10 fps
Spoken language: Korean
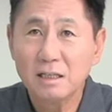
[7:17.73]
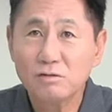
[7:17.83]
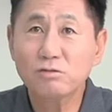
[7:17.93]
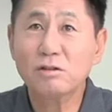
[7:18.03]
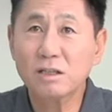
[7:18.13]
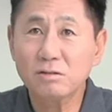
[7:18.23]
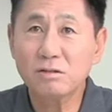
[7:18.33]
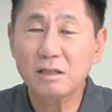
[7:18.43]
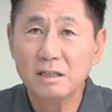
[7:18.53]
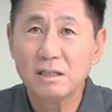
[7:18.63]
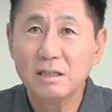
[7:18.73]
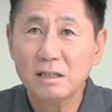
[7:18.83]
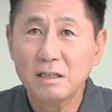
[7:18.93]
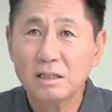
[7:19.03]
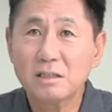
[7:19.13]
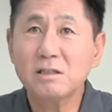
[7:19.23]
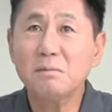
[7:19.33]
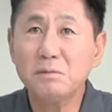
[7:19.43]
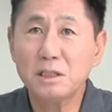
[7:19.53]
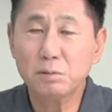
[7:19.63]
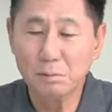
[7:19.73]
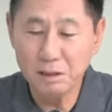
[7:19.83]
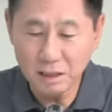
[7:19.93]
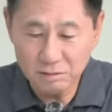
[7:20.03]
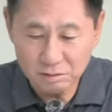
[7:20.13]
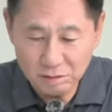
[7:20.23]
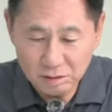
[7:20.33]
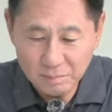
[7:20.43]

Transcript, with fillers: 누구 카드로요? 대전 MBC 법인 카드로요.